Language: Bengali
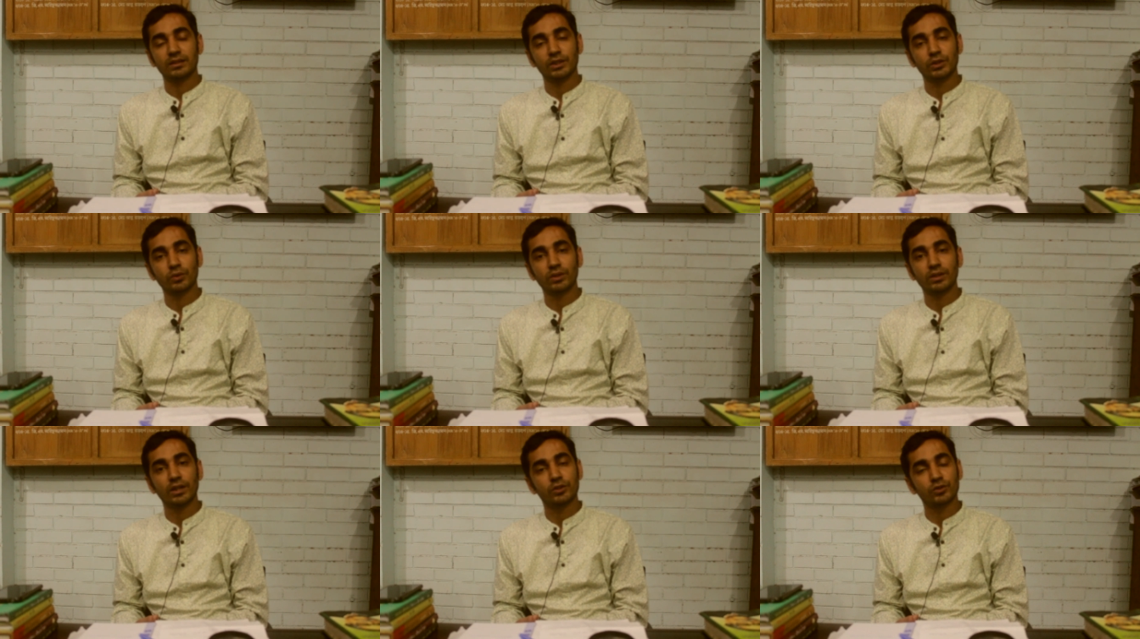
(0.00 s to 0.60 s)

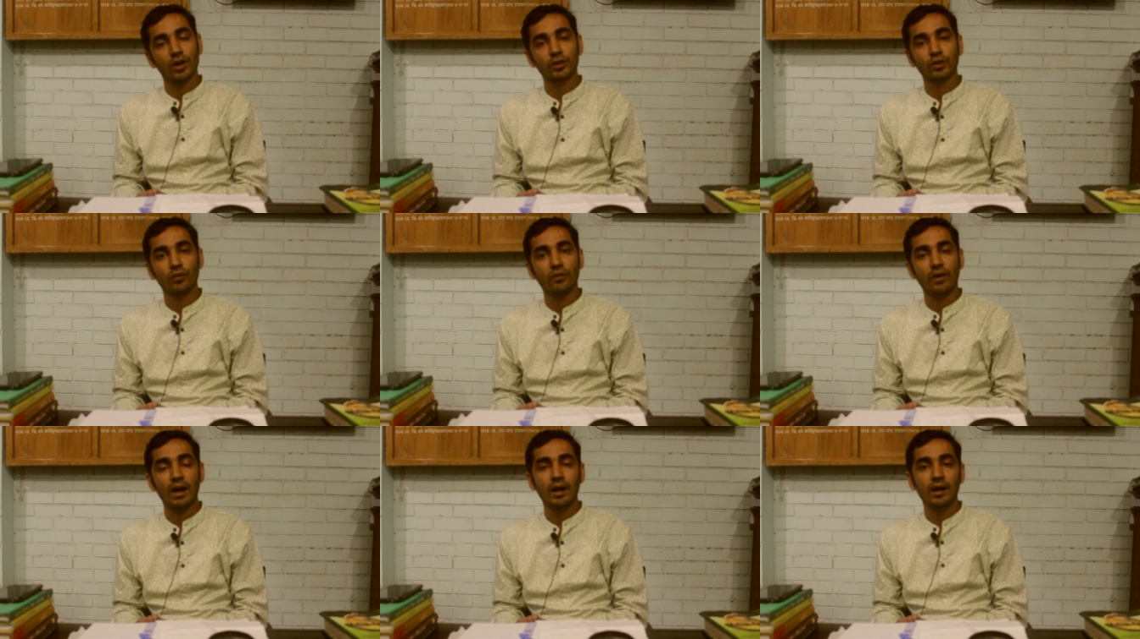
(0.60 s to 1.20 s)
ছেষট্টির ছয়
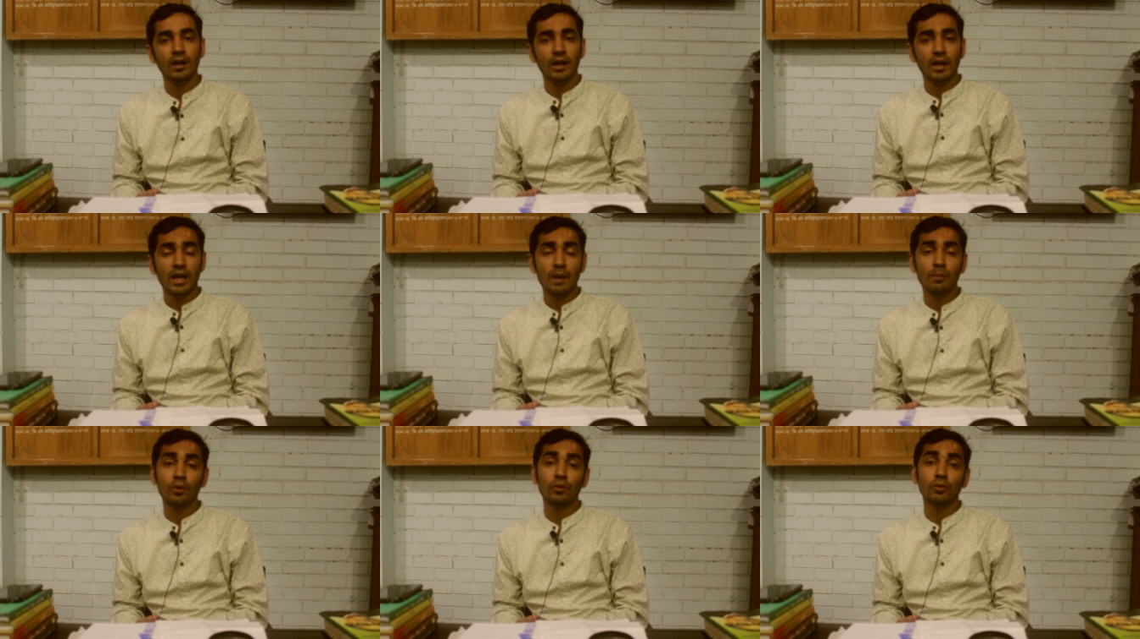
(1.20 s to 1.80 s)
দফা
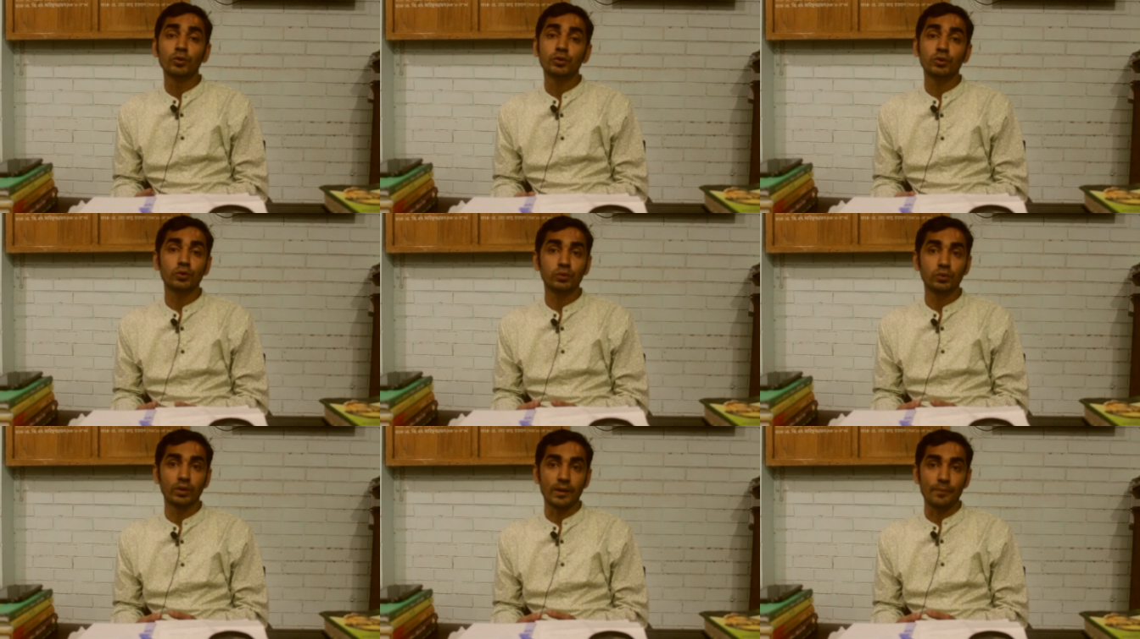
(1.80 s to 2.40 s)
এবং
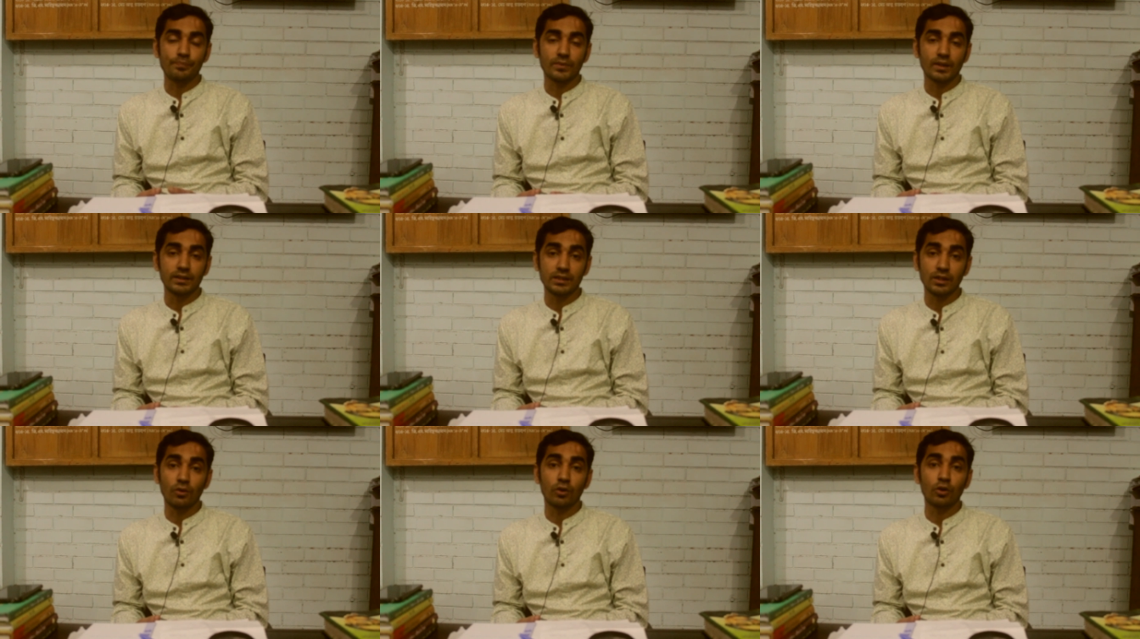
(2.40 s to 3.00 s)
উনসত্তরে
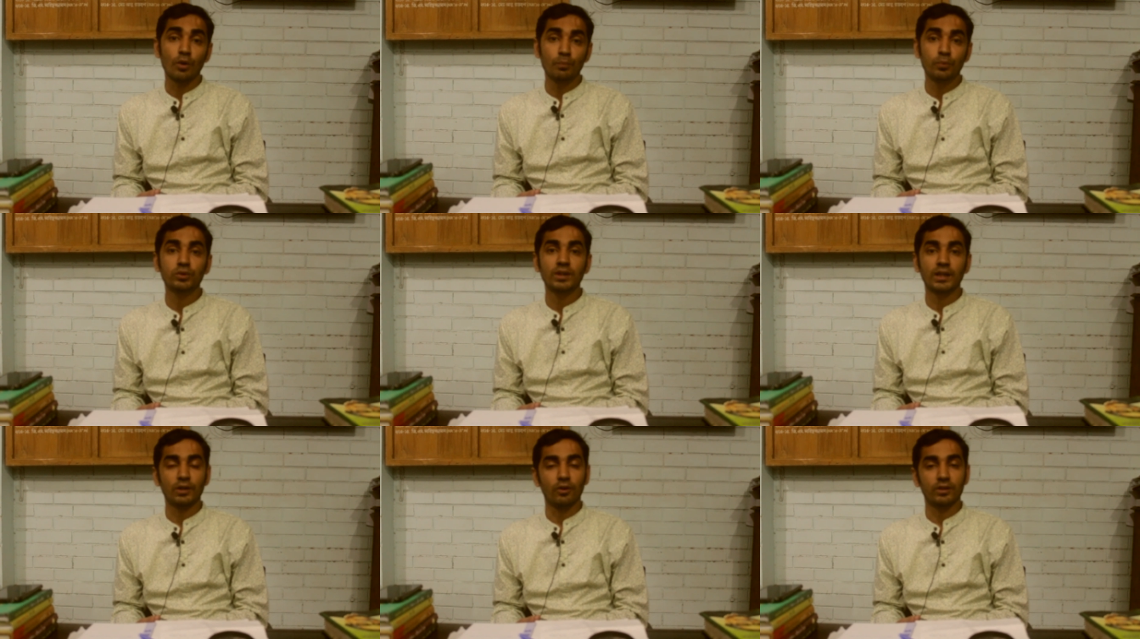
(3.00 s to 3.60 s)
যে গণ
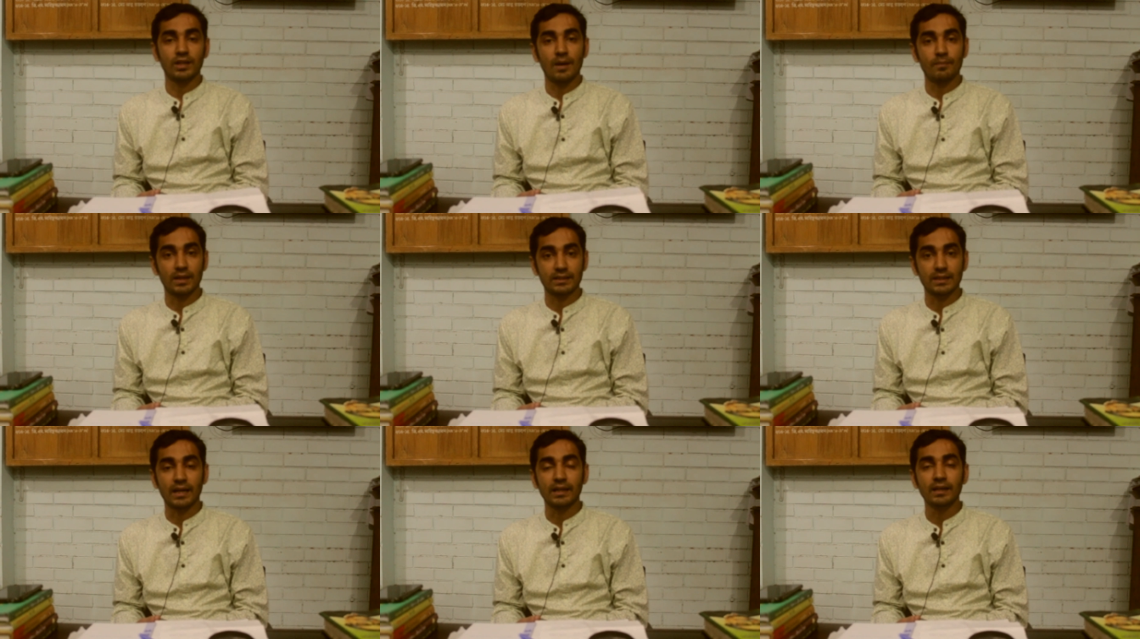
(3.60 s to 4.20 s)
অভ্যুত্থানের কথা
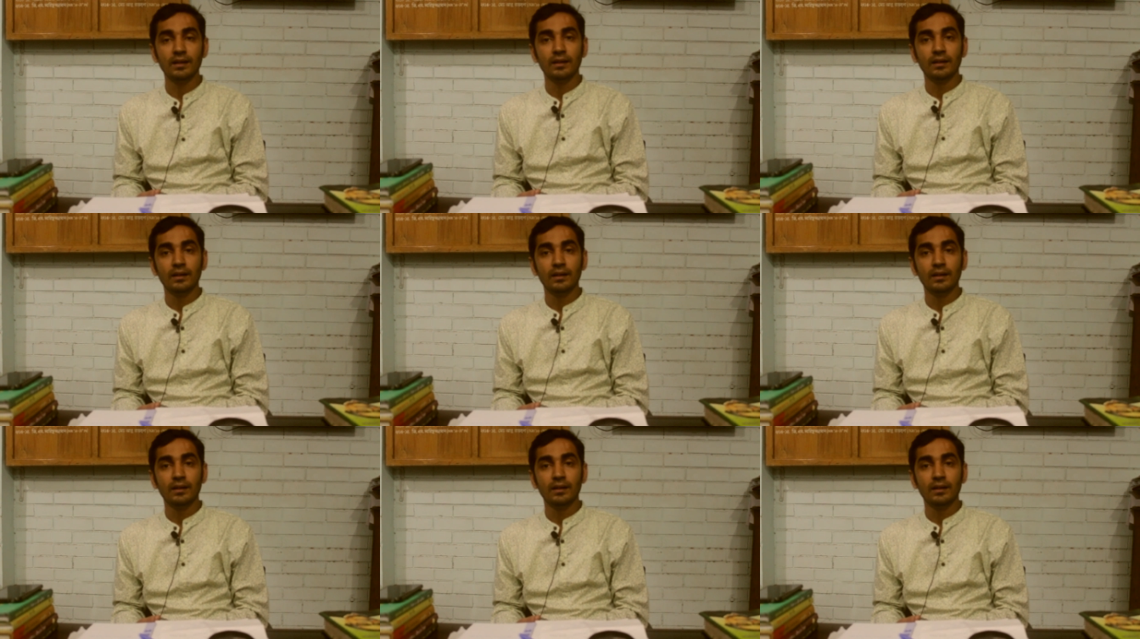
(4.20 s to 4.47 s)
আমরা জানি